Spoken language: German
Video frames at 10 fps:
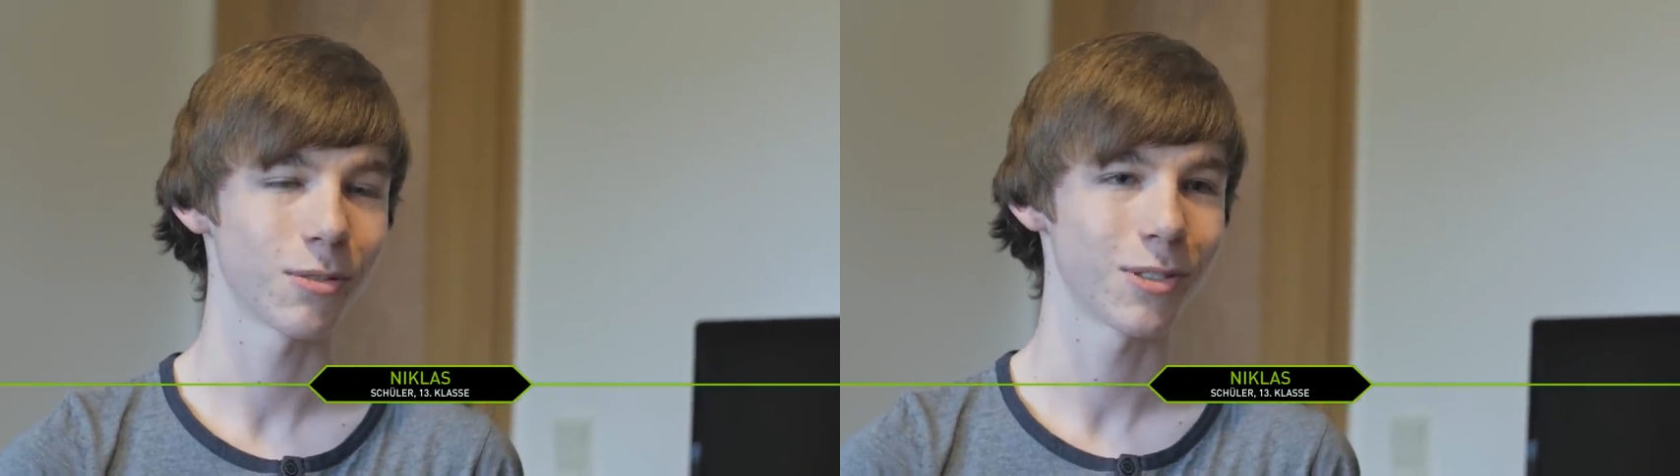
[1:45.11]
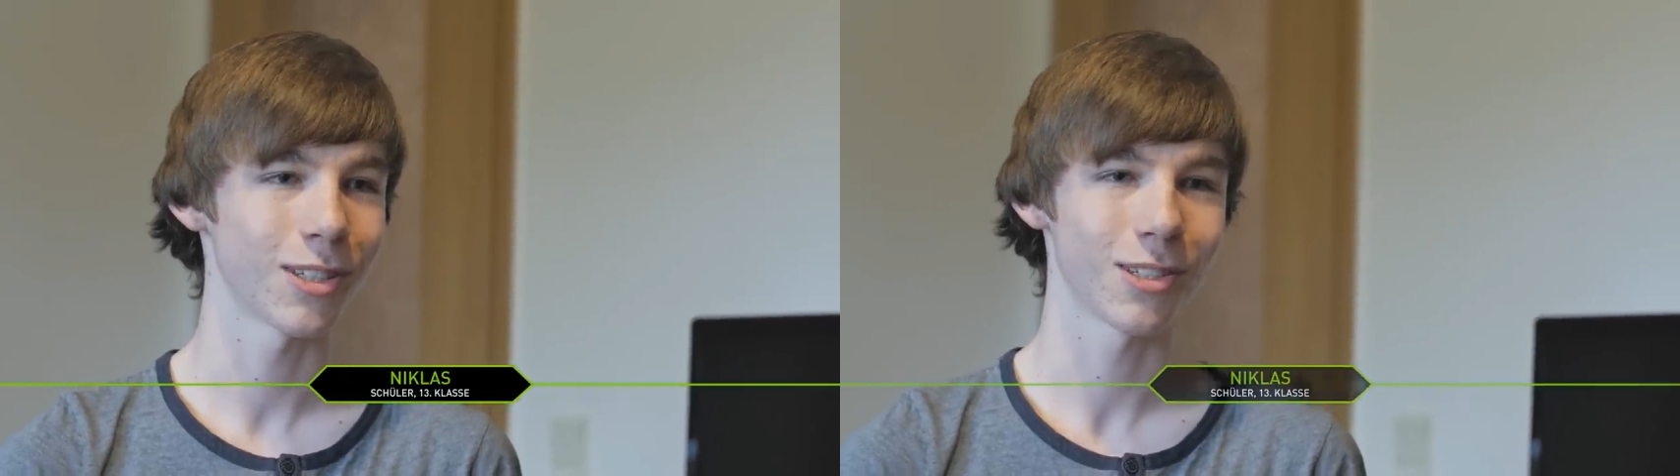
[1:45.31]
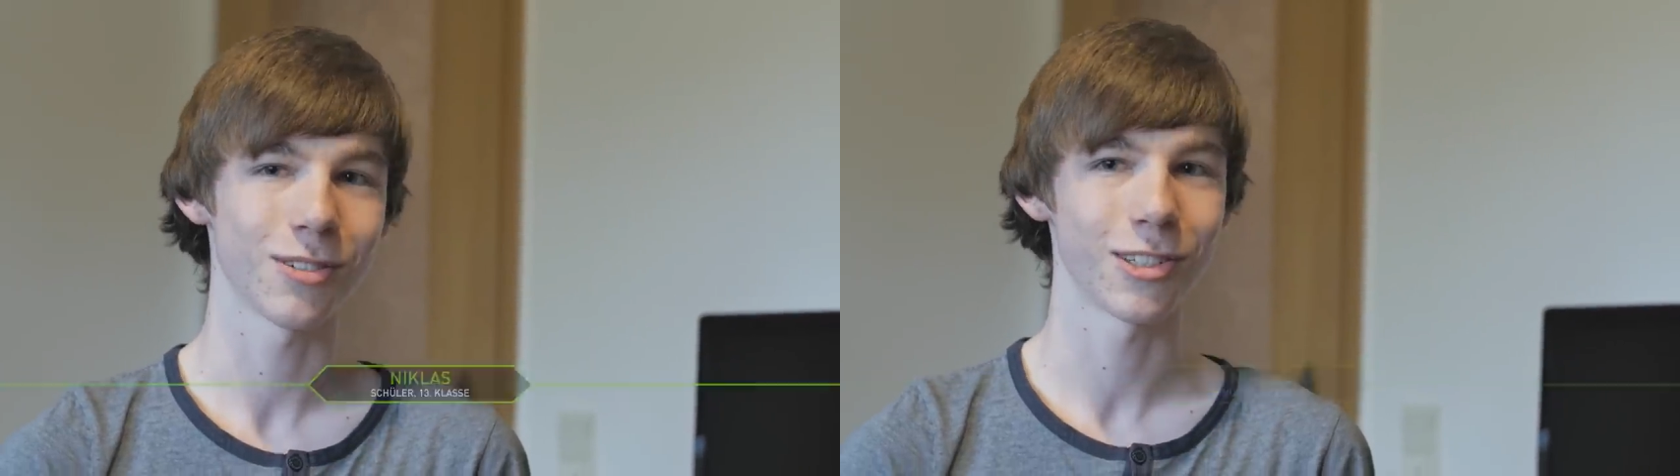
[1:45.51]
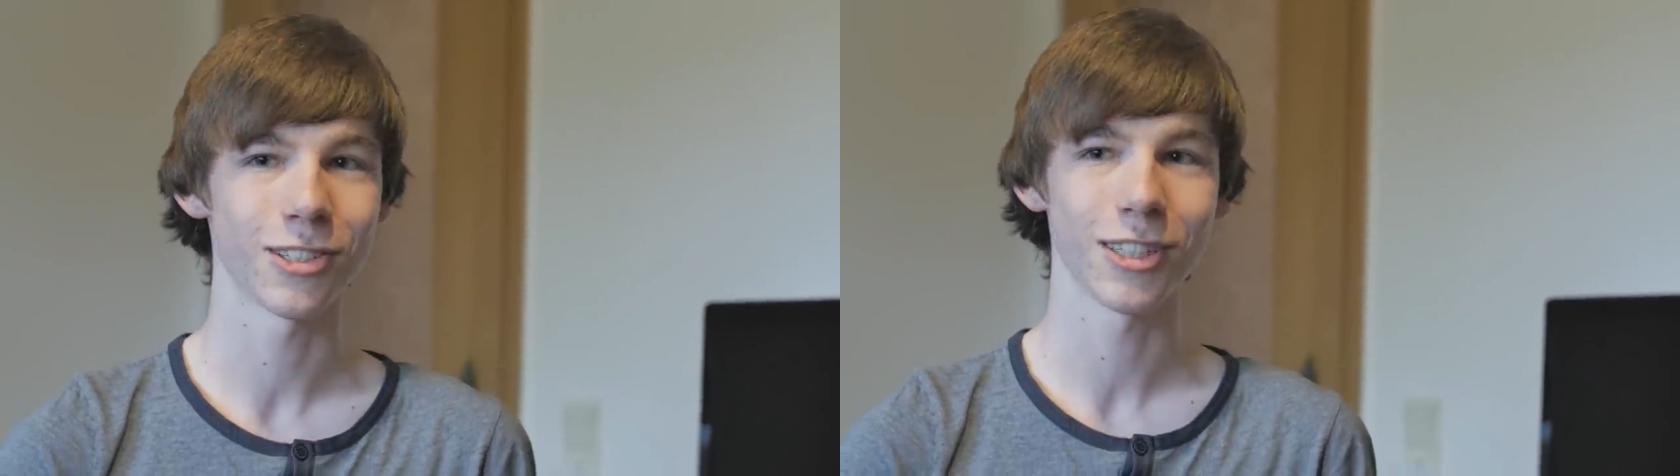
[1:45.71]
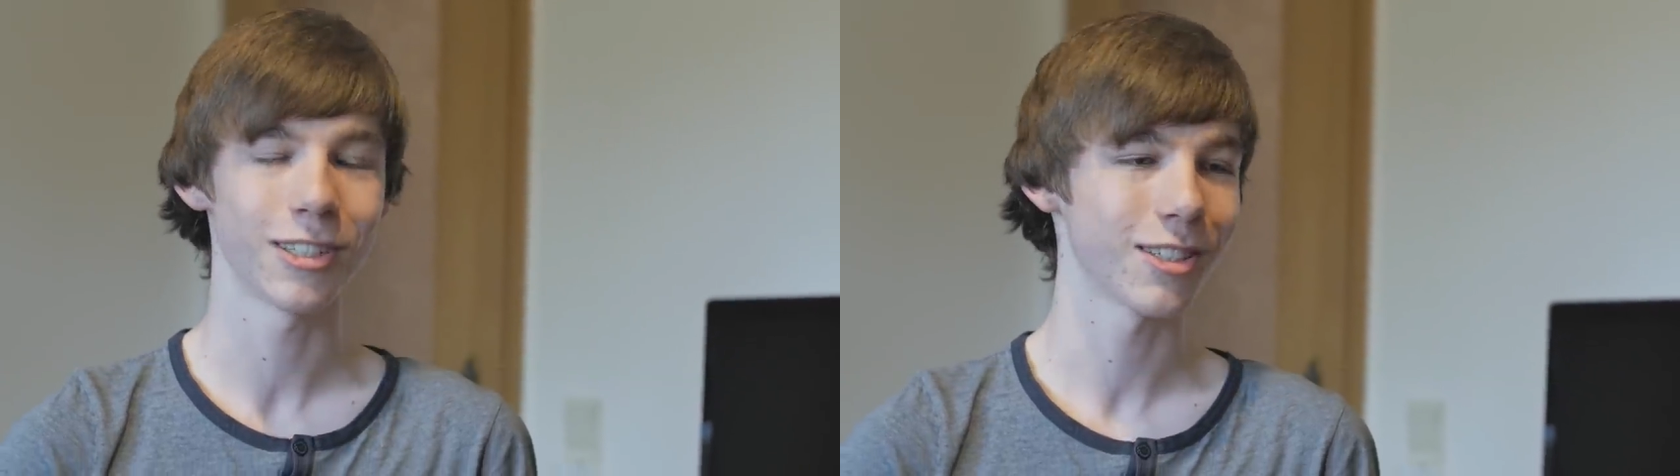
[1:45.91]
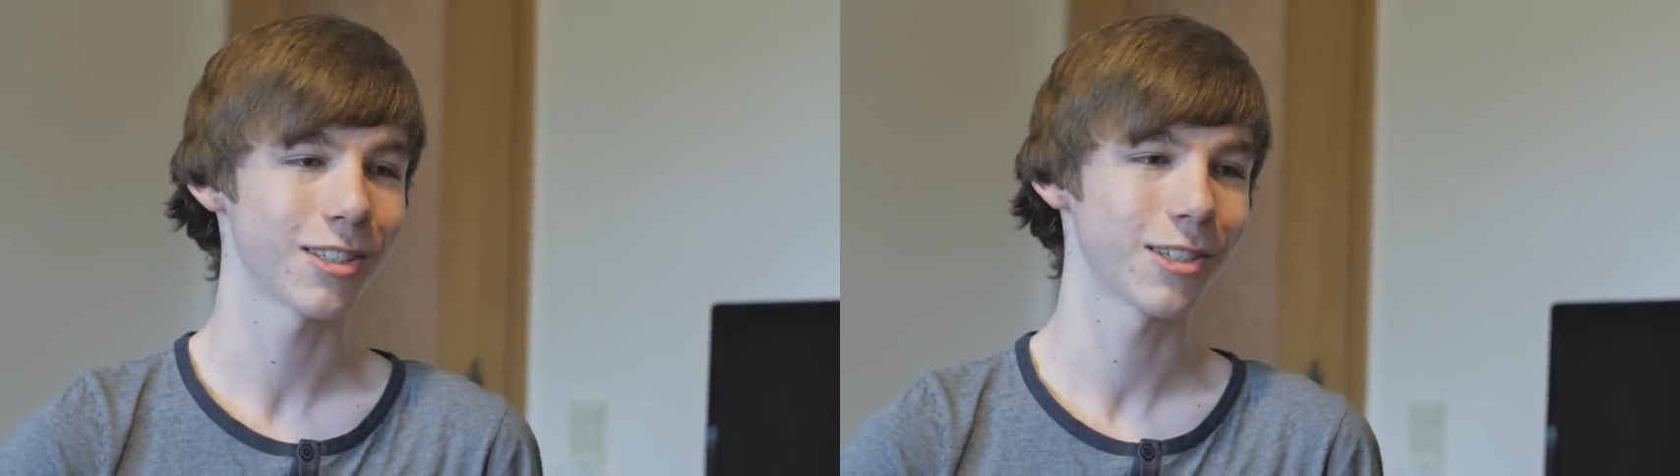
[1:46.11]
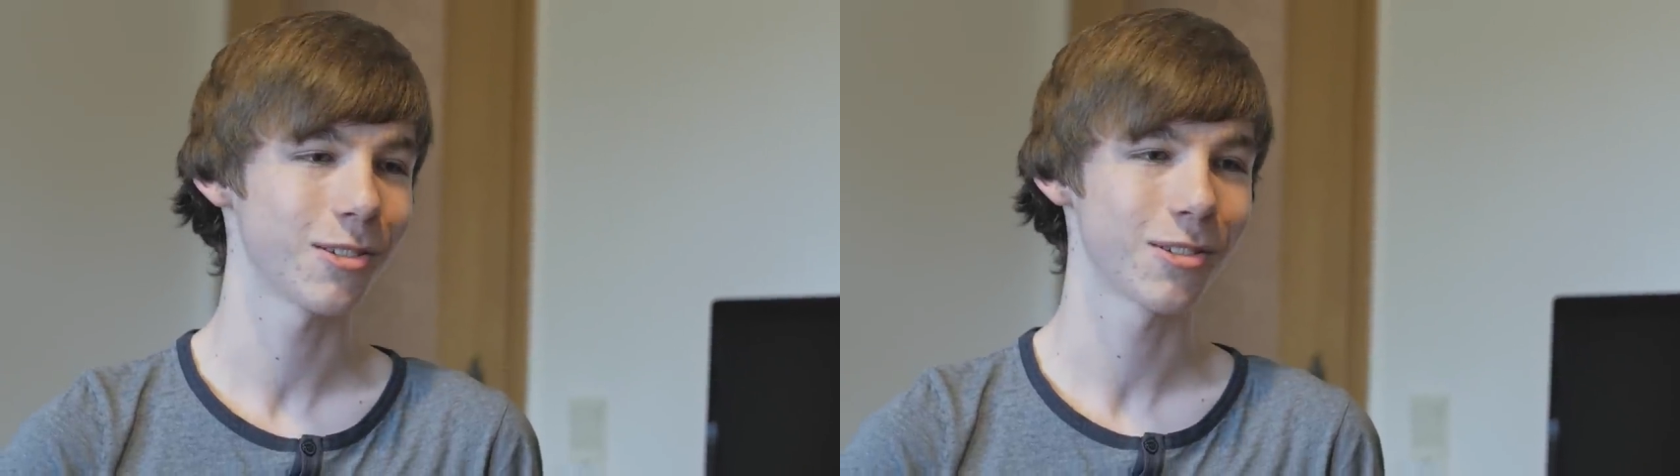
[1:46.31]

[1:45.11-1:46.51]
mich dazu entschieden, dass ich hier